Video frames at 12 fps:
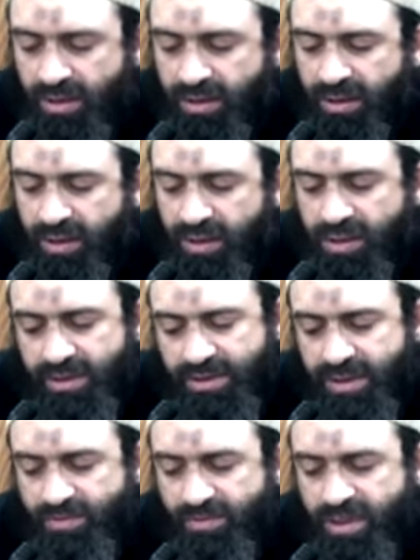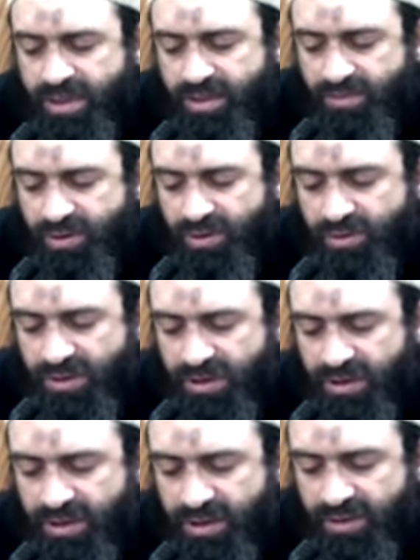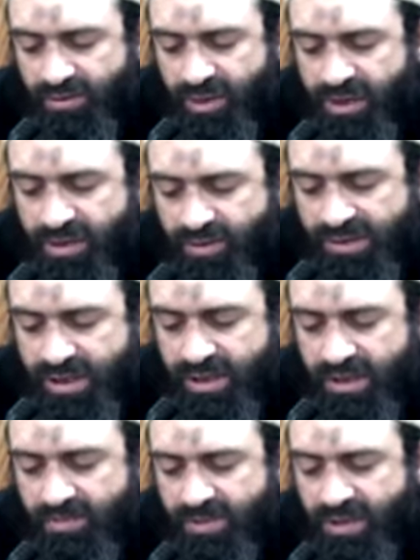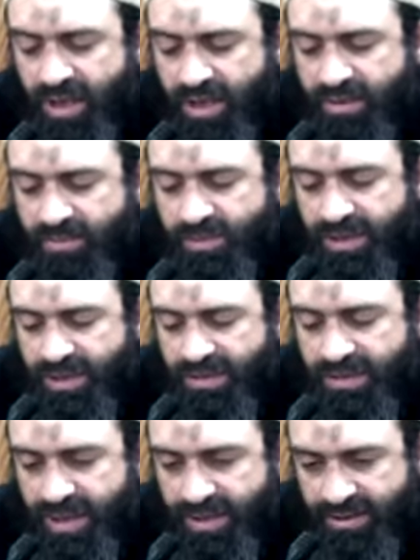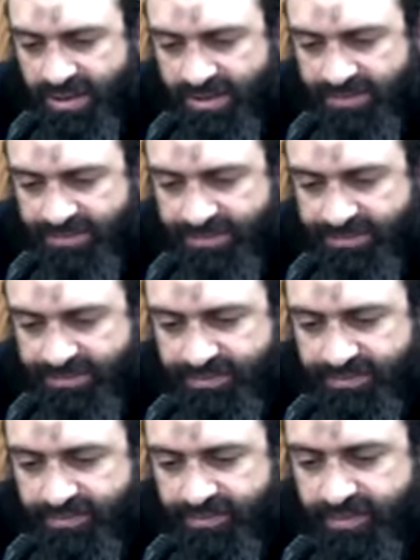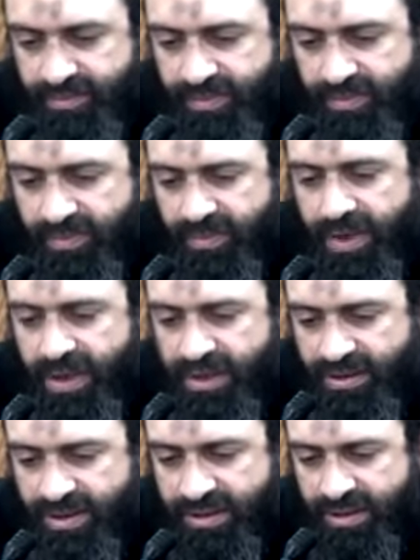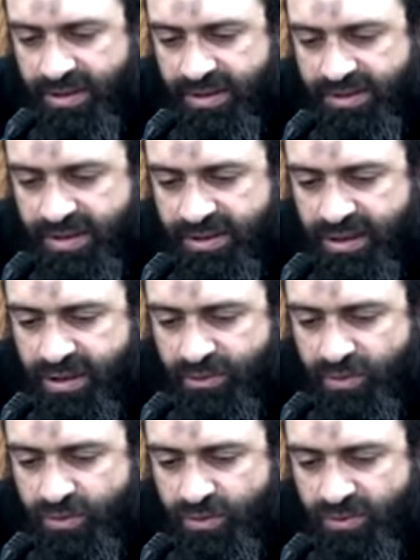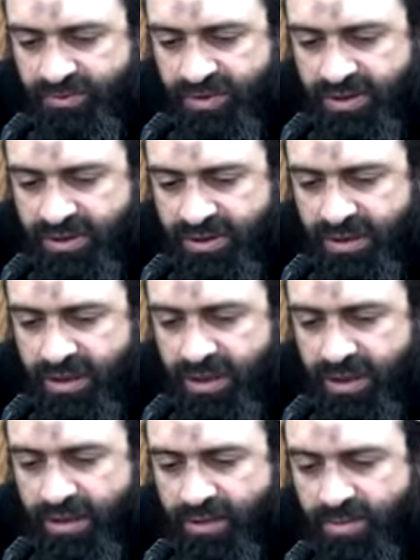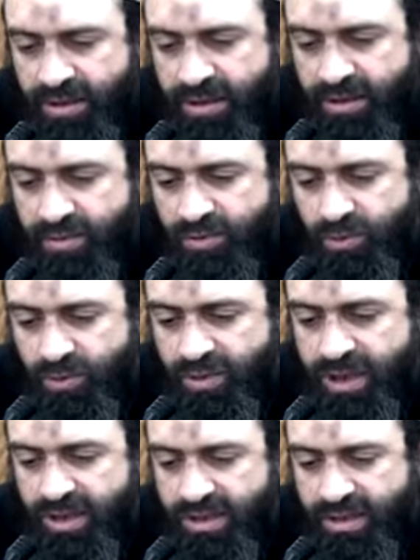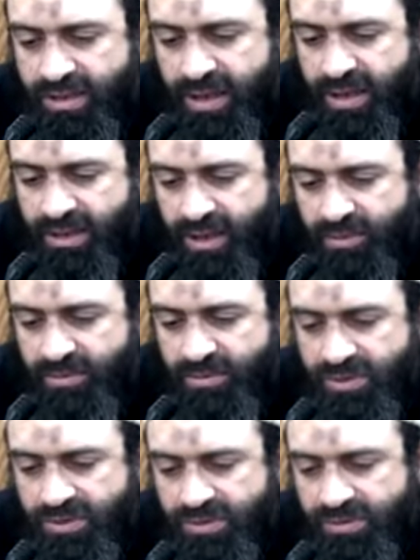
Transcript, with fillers: قال سمى النبي صلى الله عليه وسلم الحرب خدعة حدثنا صدقة بن الفضل قال أخبرنا ابن عيينة عن عمرو